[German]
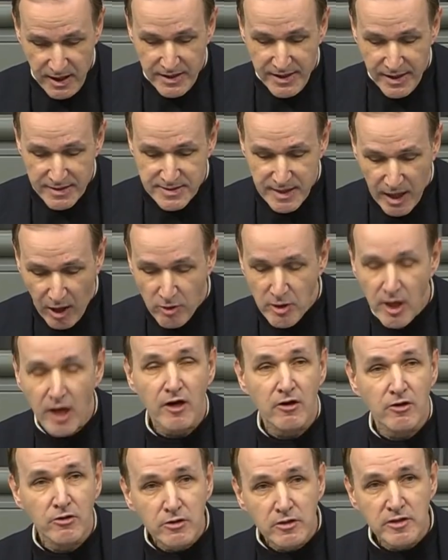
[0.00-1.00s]
jetzt auch
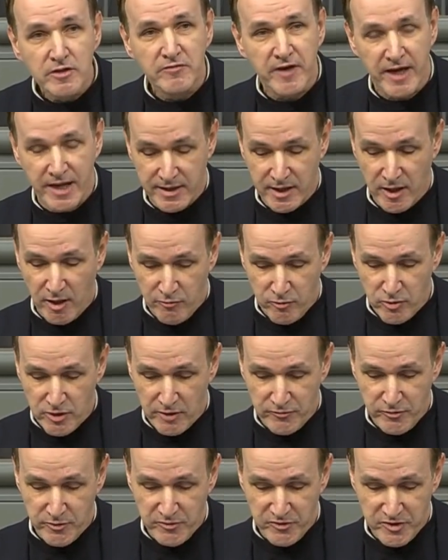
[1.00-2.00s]
noch erhöht werden auf
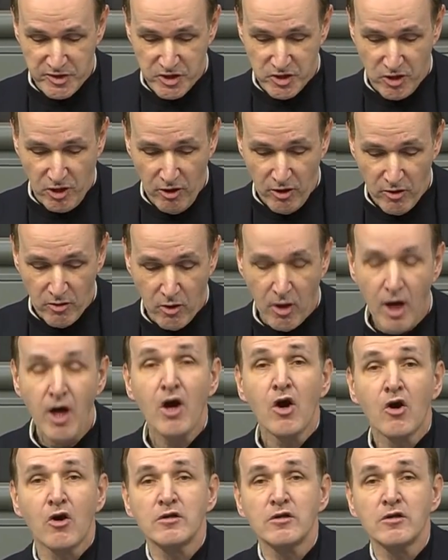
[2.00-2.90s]
150 Euro.